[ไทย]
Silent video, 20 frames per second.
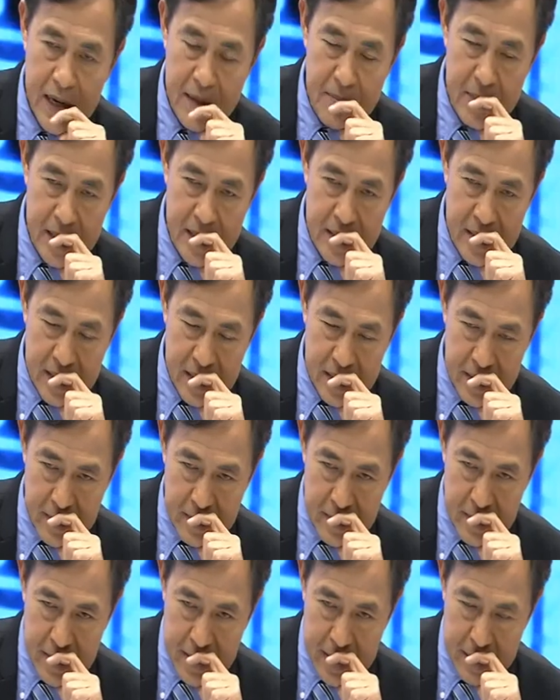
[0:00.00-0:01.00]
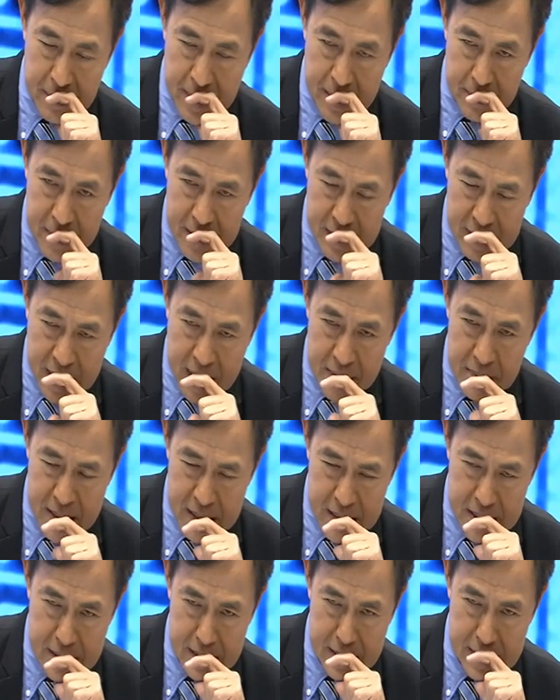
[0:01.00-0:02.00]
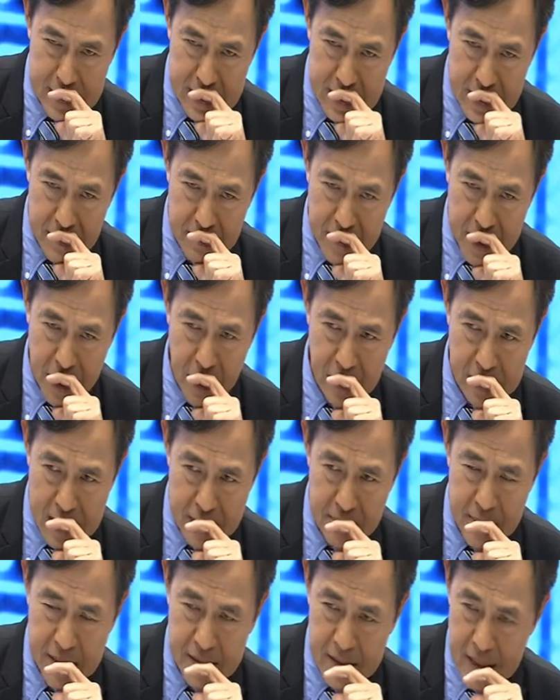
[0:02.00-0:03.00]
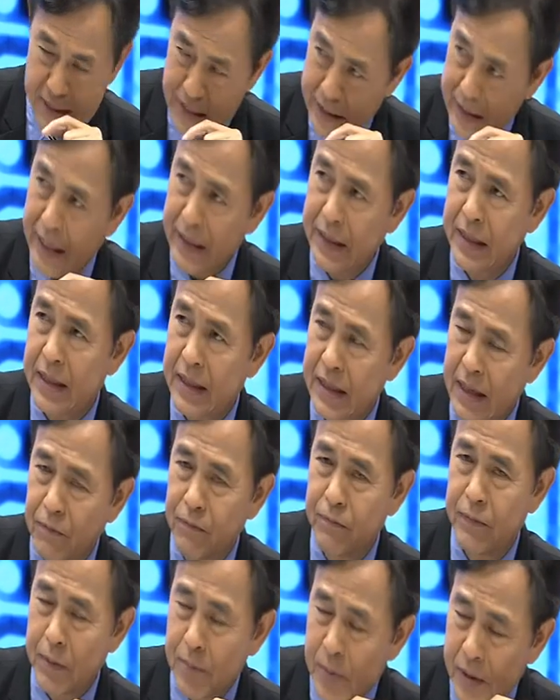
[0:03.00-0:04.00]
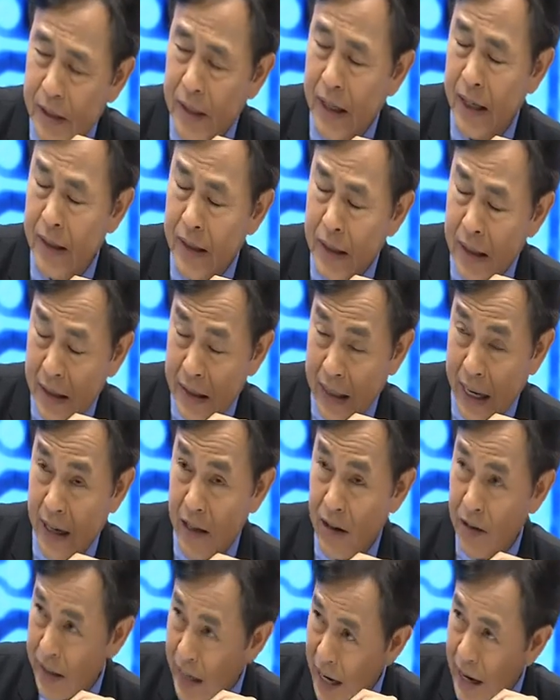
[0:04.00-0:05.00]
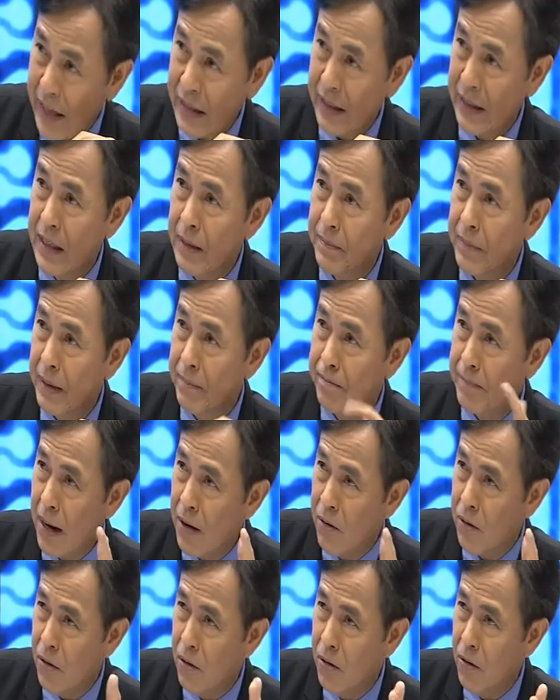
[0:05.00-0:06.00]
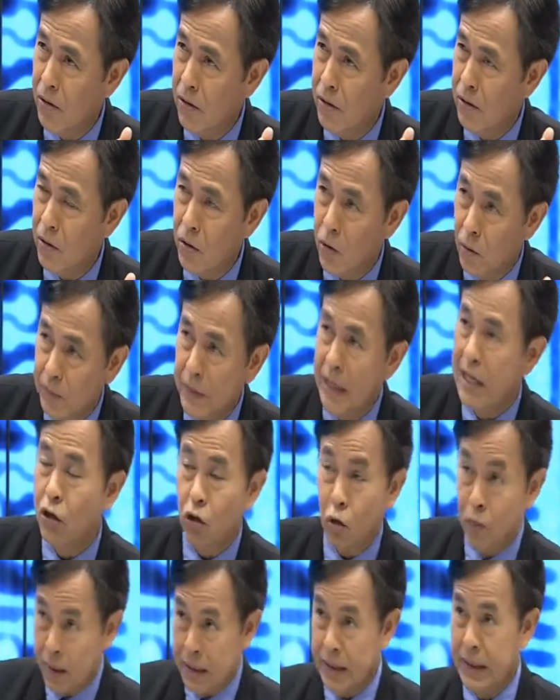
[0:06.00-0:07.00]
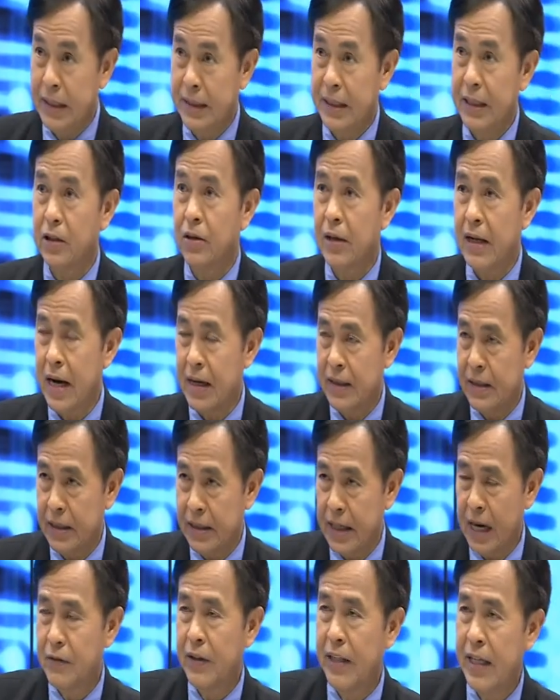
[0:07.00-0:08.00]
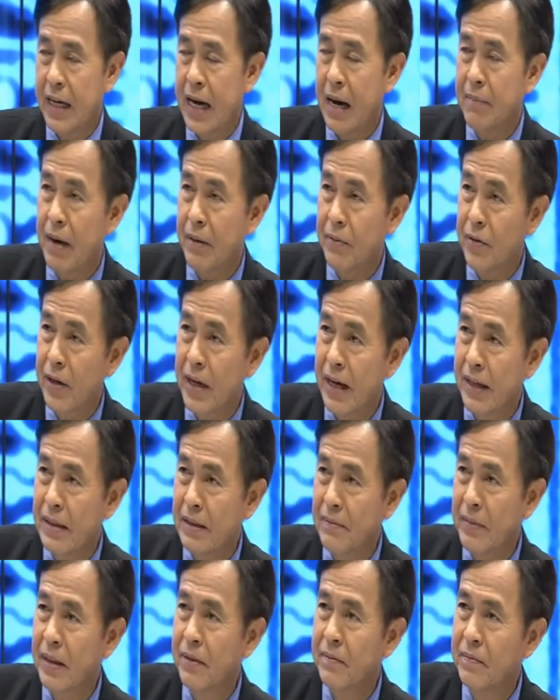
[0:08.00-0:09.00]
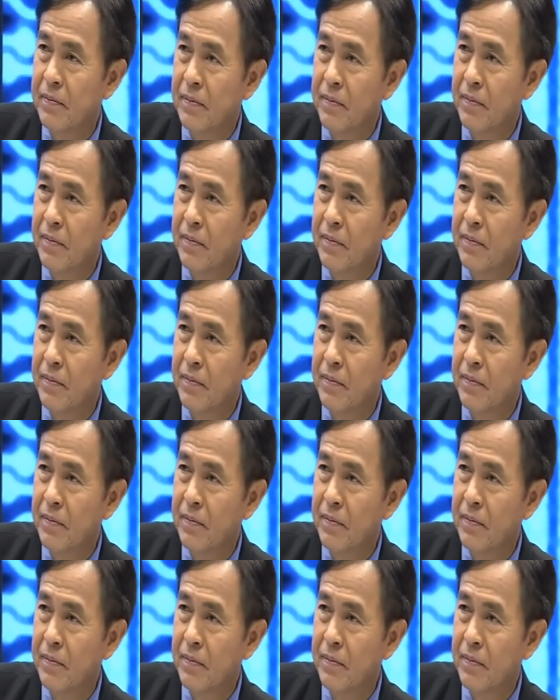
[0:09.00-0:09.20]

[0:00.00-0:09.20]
ว่าถ้ามันเกิดเหตุแบบนี้ได้เมื่อคืนเนี่ยมันก็สามารถเกิดขึ้นได้อีกกับเว็บไซต์ไหนก็ได้ที่เป็นเป้าของคนกลุ่มนี้หรือกลุ่มอื่นๆที่ต้องการจะใช้วิธีการแบบเดียวกันใช่ไหม